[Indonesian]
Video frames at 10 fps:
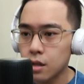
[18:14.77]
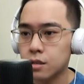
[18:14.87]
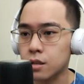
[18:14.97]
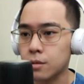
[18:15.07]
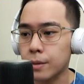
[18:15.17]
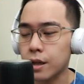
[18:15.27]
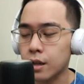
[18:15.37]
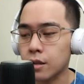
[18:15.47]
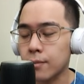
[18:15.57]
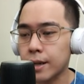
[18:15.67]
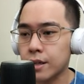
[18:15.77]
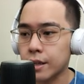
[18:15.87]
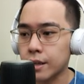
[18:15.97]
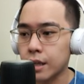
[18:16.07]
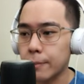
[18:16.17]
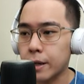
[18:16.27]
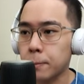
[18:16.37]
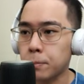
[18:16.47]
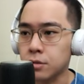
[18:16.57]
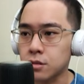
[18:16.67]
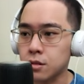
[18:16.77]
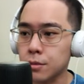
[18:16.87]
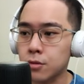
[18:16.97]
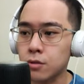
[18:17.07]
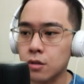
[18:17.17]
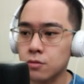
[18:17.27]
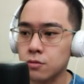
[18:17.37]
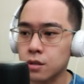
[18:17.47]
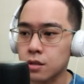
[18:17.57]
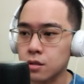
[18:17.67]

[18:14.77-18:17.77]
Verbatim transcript: ada ada yang main deck ini nggak pakai bos tapi aku kurang suka